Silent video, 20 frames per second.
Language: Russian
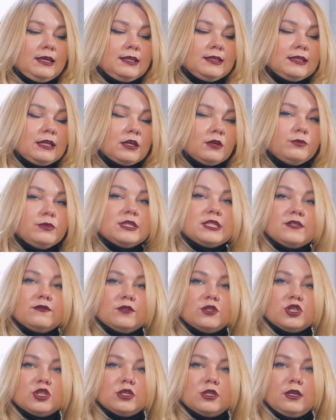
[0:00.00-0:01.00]
Итак, мы
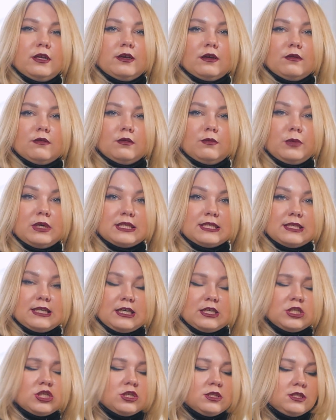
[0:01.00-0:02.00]
завершили
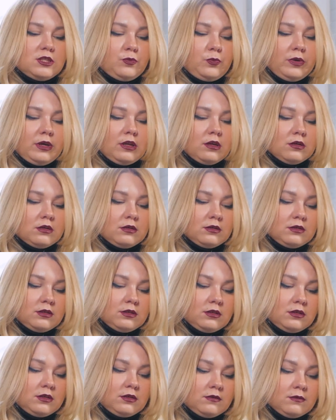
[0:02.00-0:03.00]
массаж. Теперь
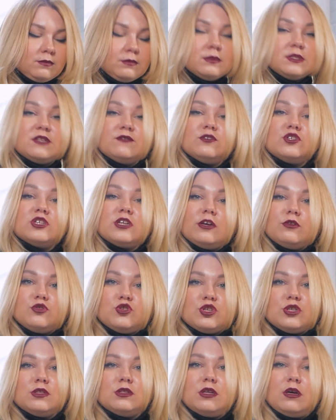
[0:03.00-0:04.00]
э,
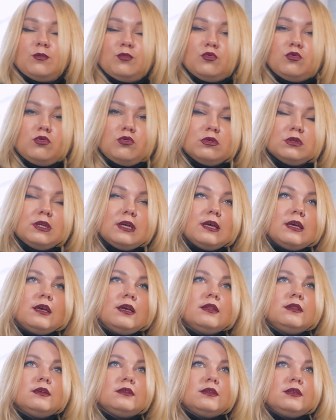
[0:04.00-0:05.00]
завершающий этап ухода –
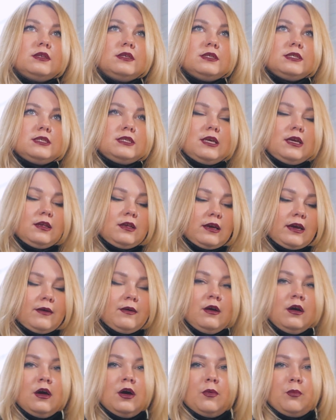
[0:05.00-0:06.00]
это
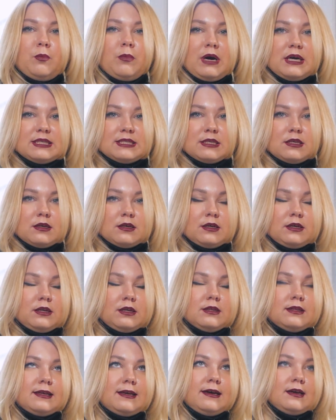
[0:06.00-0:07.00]
нанесение маски
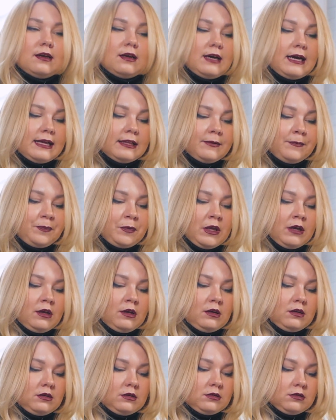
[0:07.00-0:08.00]
карите орган.
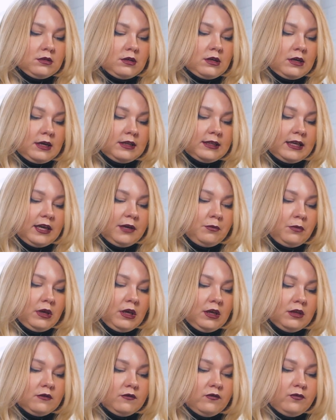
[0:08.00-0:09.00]
Она
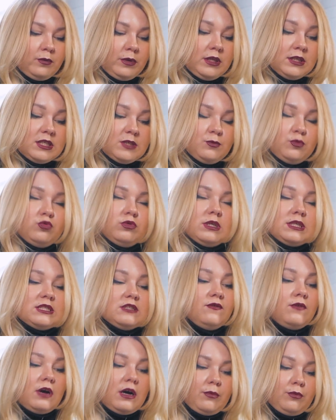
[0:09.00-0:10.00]
имеет, в принципе, у нас
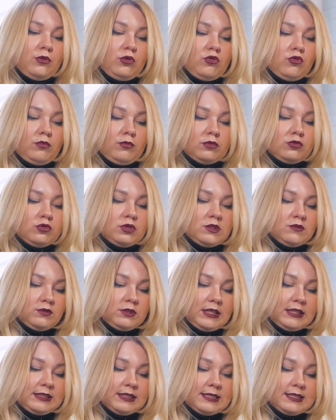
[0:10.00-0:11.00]
два объема, то есть
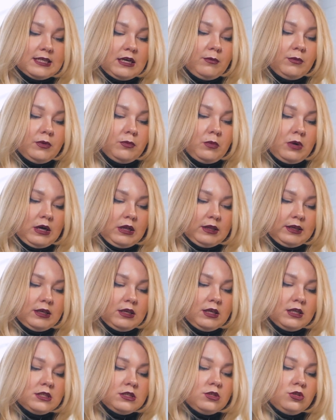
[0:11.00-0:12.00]
вот этот самый малый,
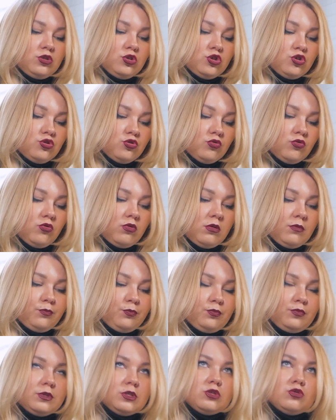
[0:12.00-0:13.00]
есть
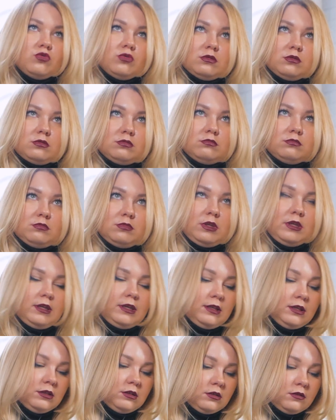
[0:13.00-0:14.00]
еще 500
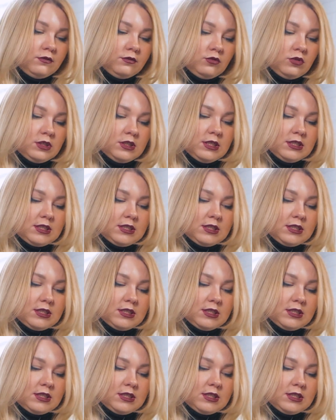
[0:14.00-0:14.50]
миллилитров, то есть